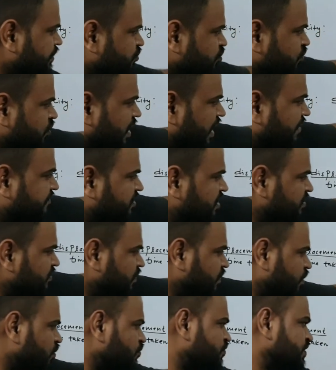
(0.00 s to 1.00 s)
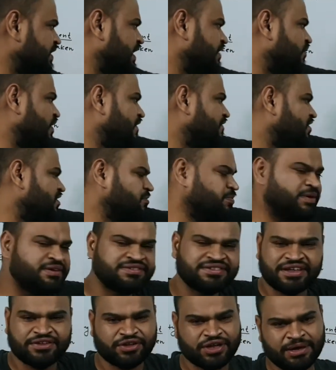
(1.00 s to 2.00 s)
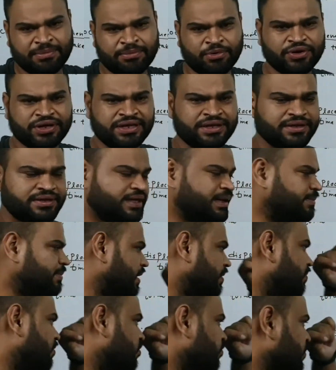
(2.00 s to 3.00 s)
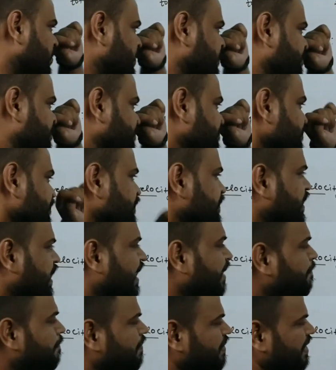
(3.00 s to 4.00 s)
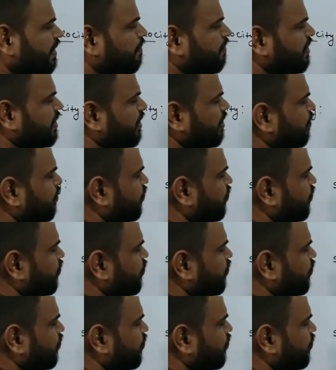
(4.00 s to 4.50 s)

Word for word: जो एवरेज वेलोसिटी है वो एवरेज स्पीड से या तो कम होगी या बराबर होगी अब बराबर कब